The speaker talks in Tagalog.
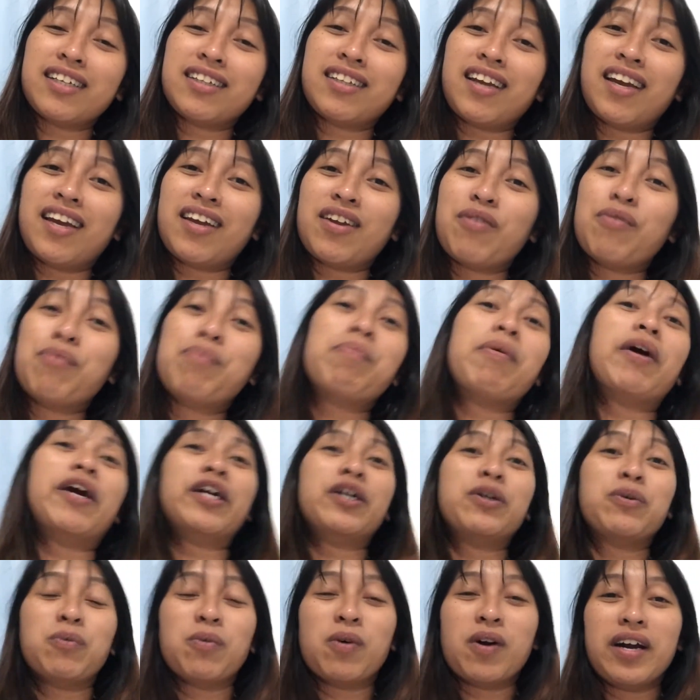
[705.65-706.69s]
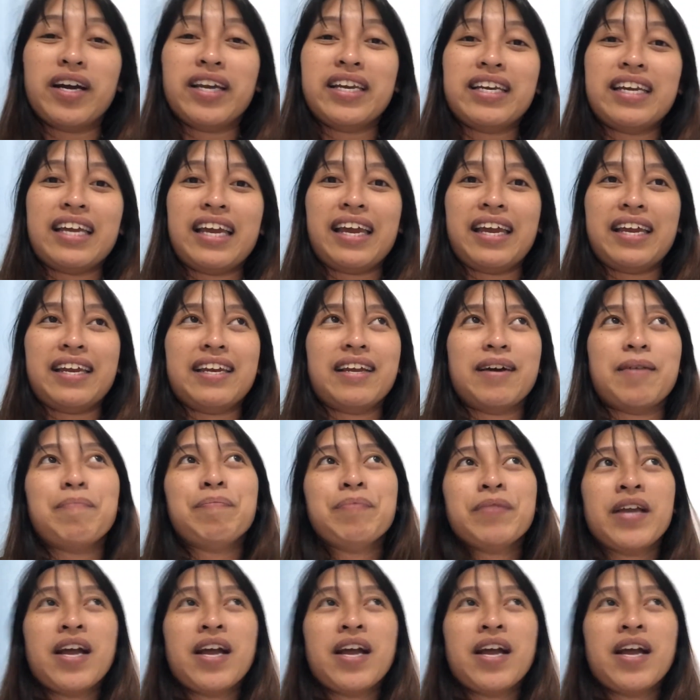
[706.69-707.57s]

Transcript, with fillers: the end of part one and um,